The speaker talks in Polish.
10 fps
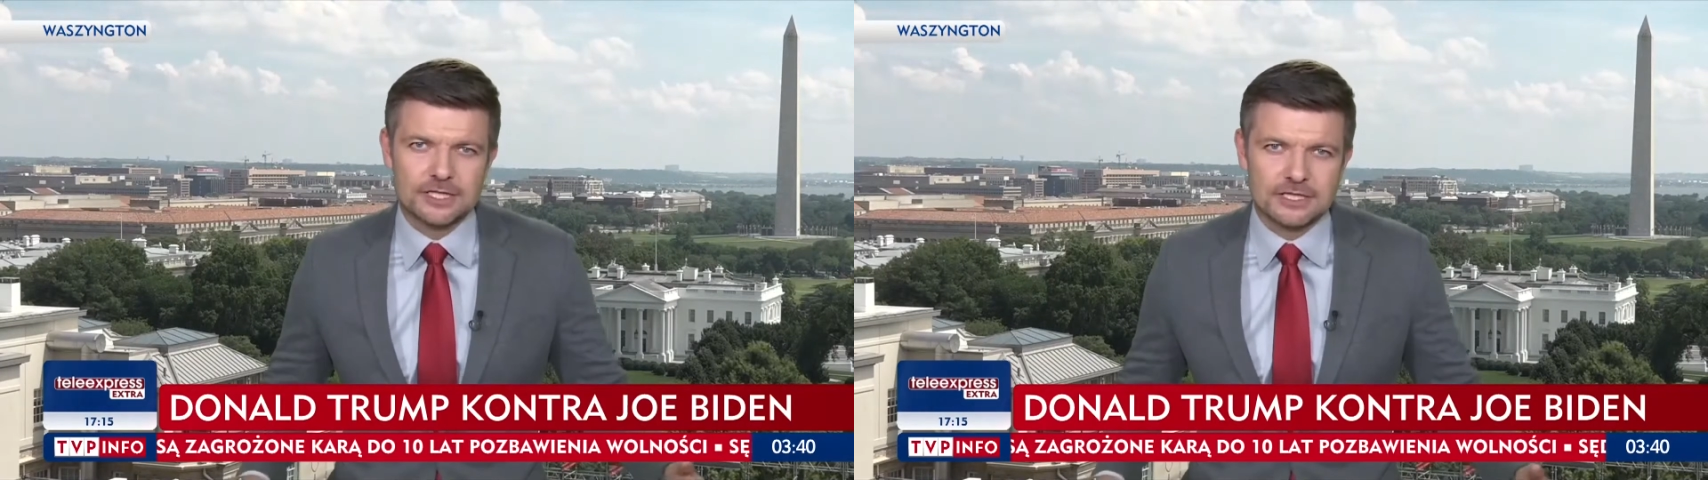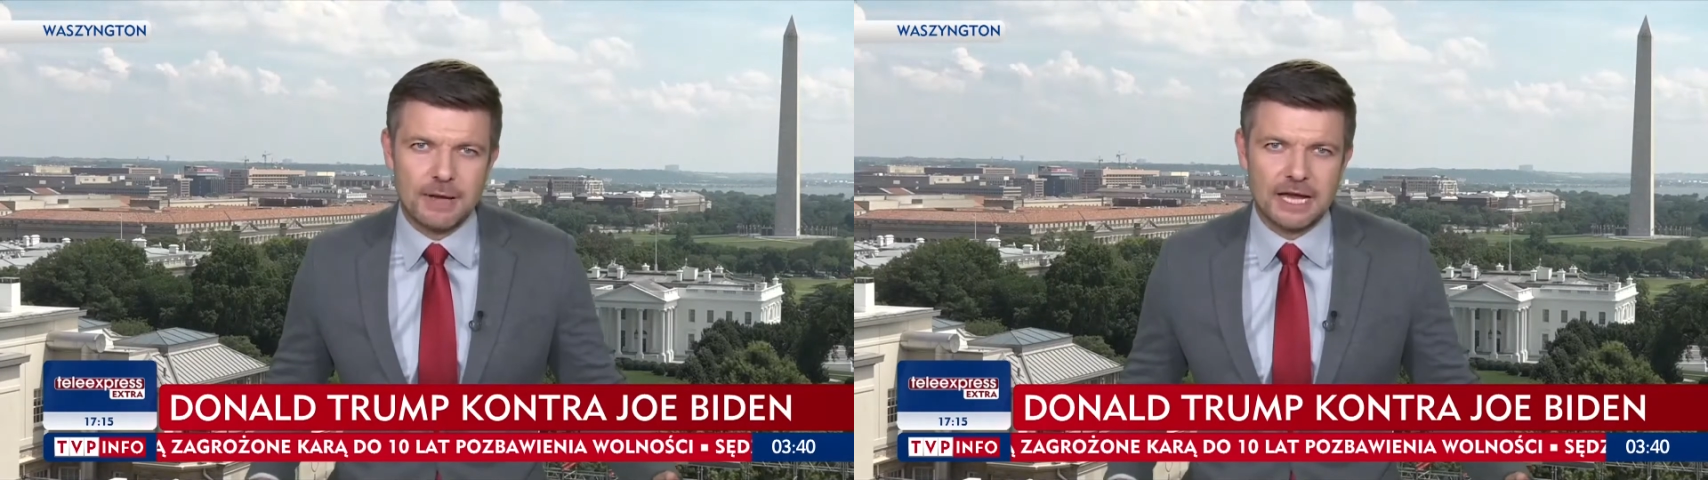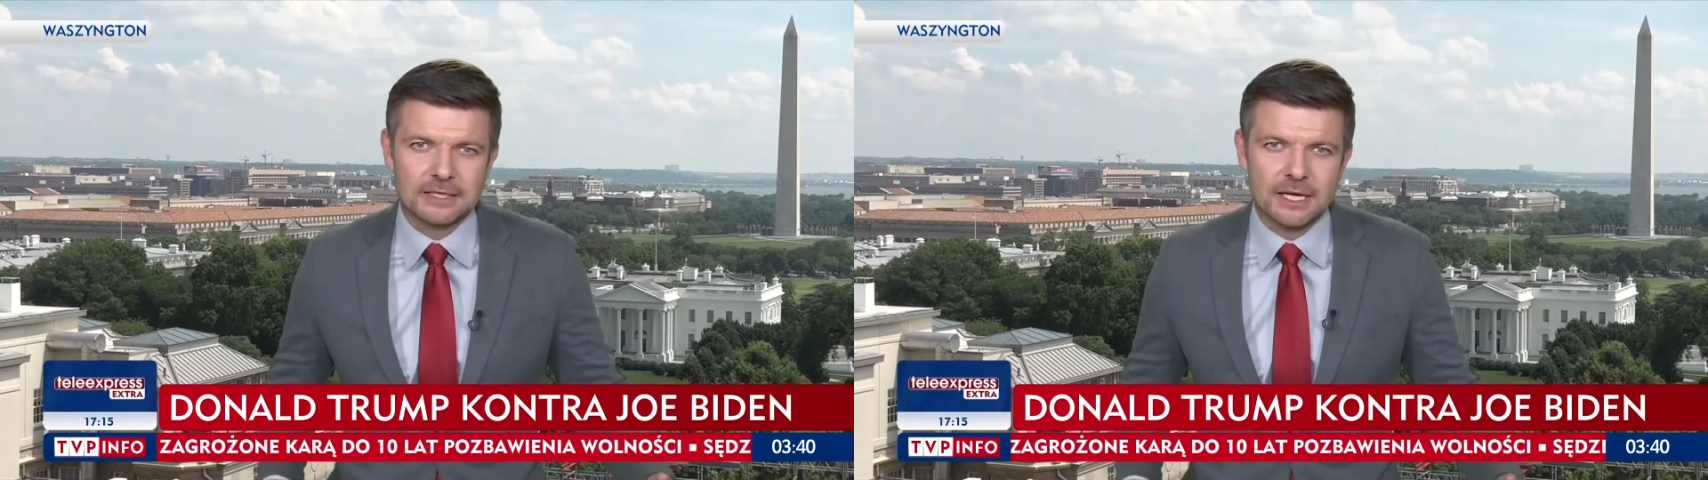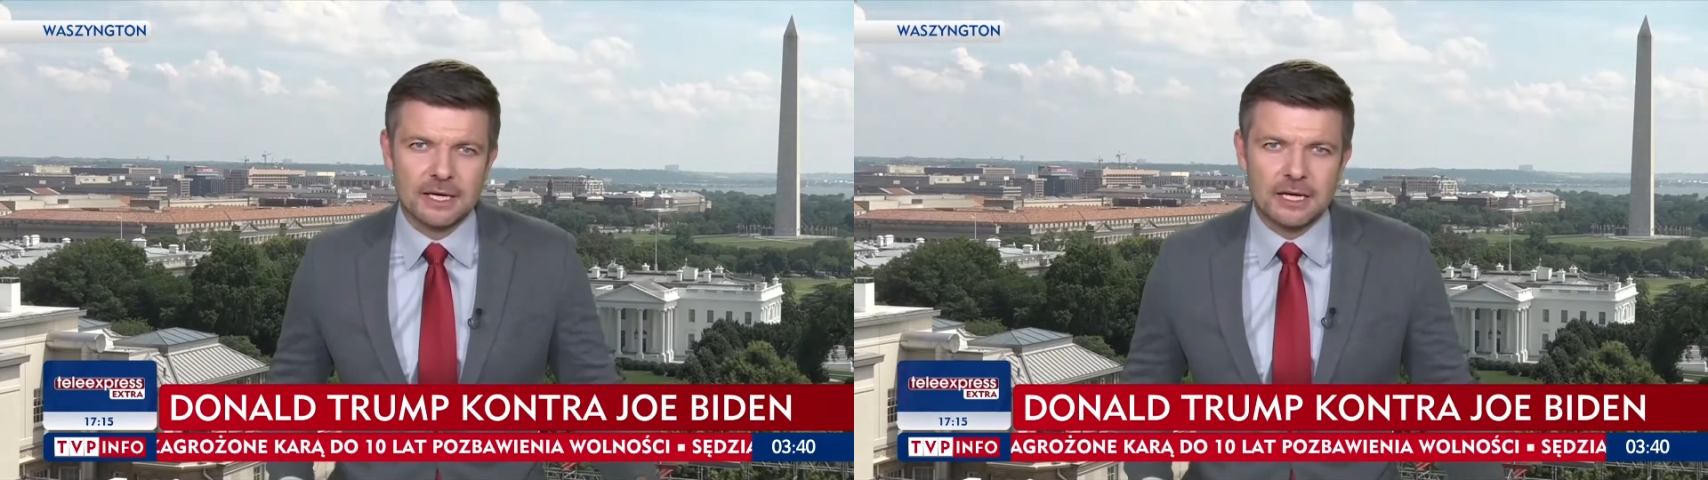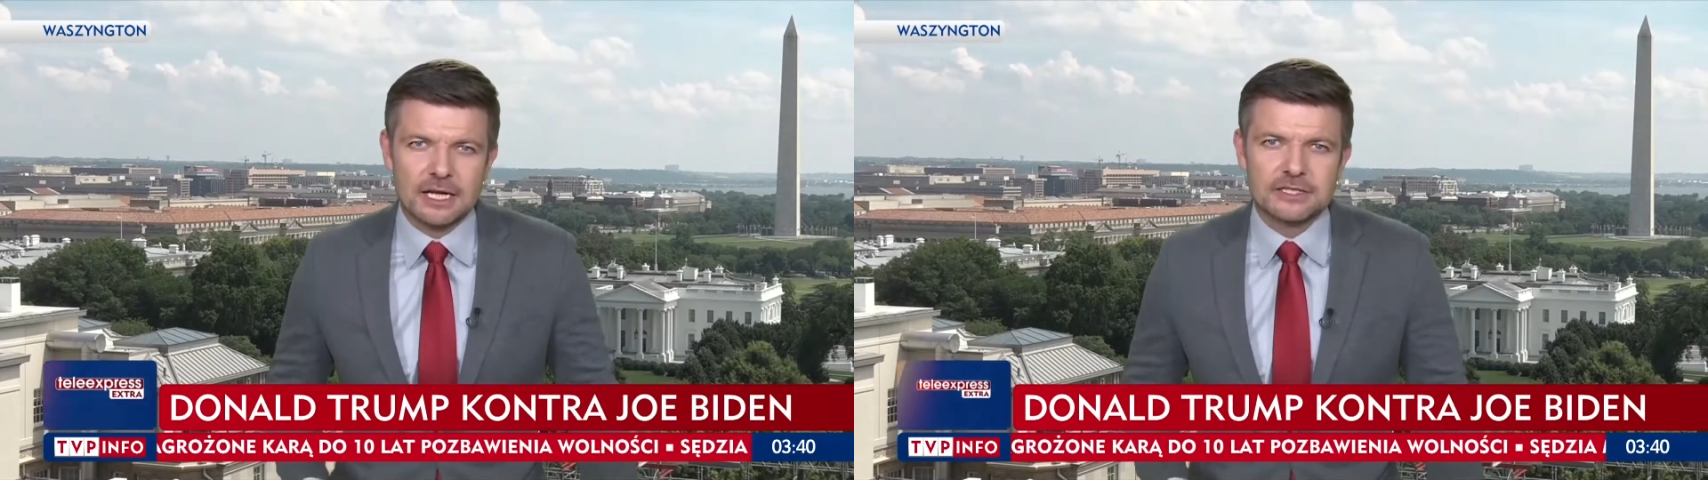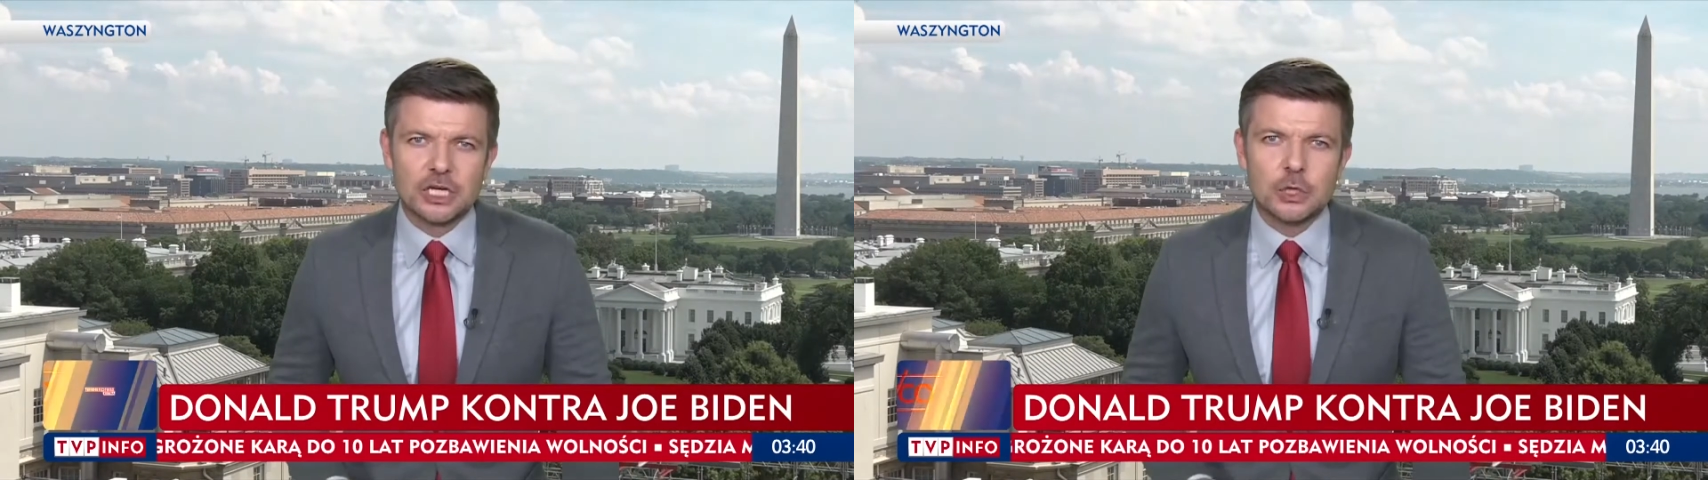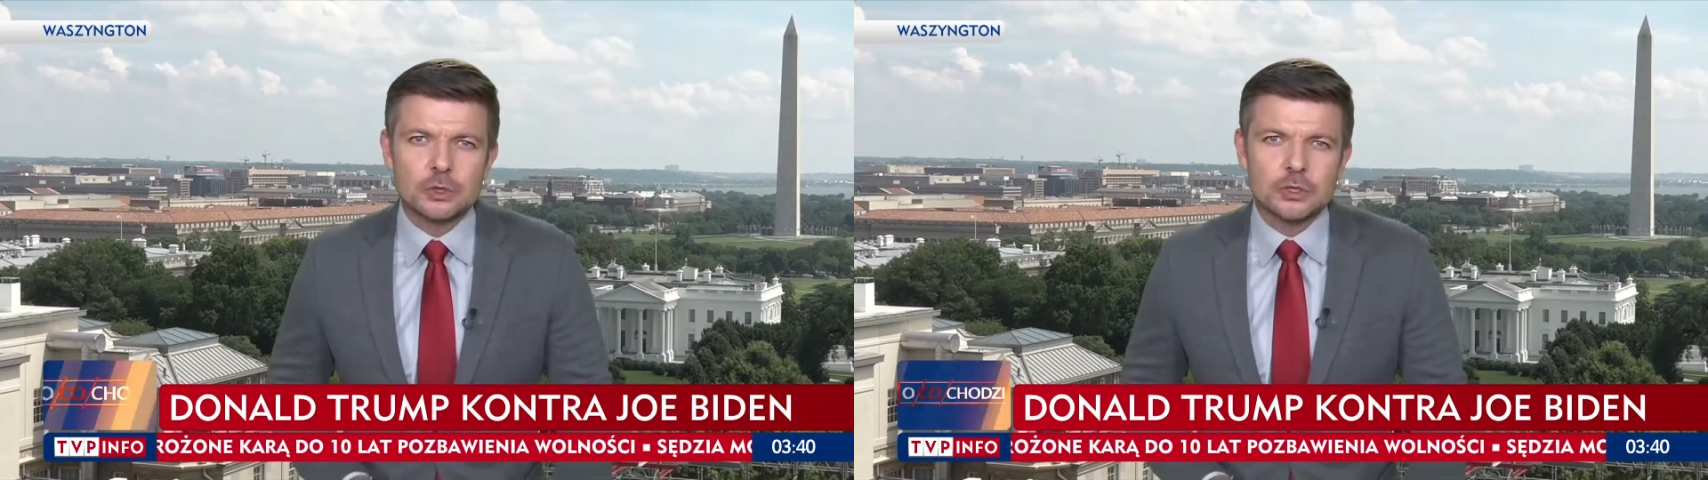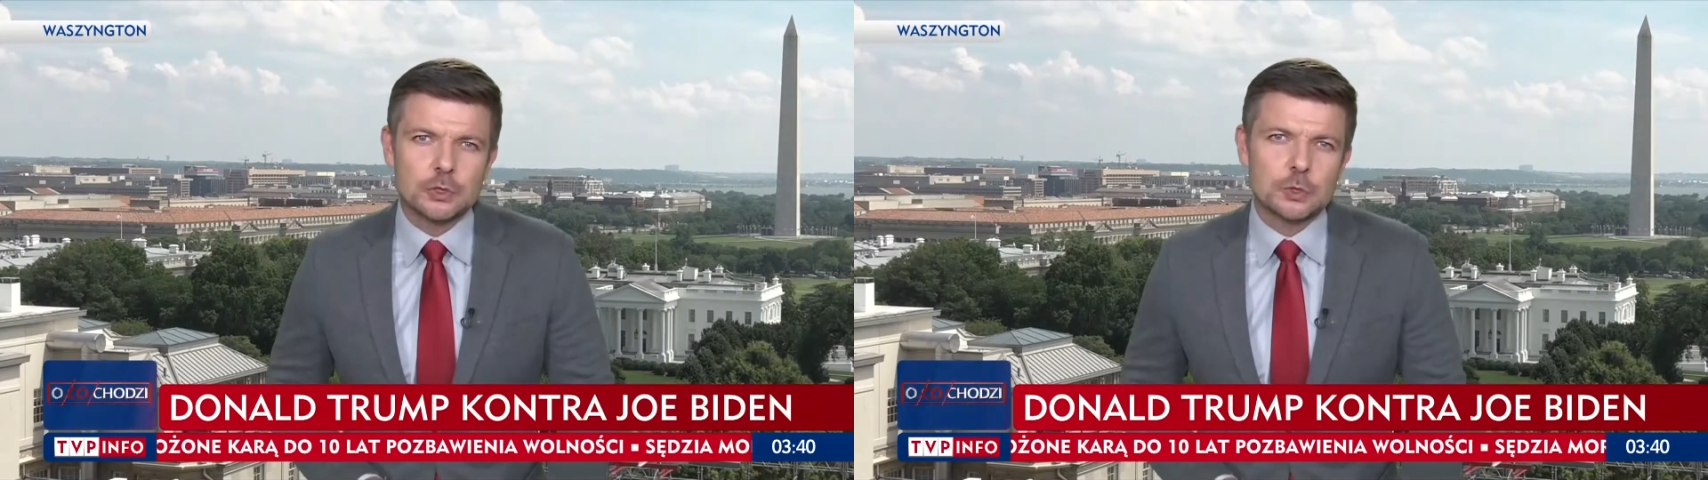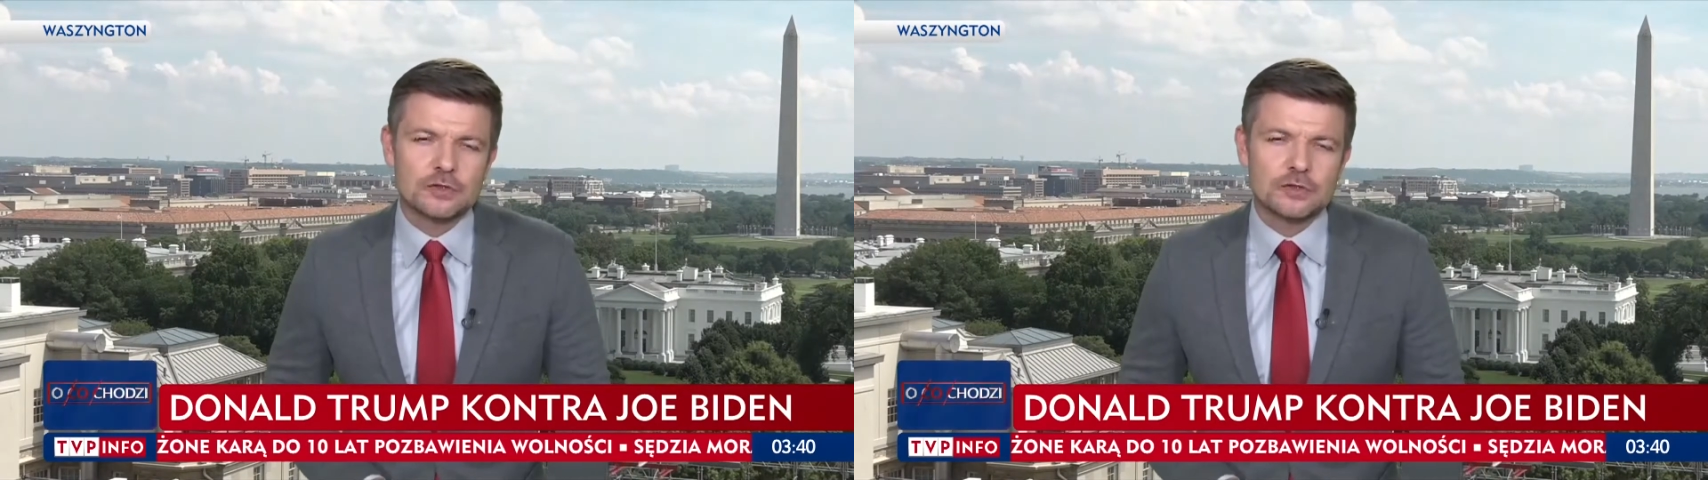dobre wieści dla demokratów?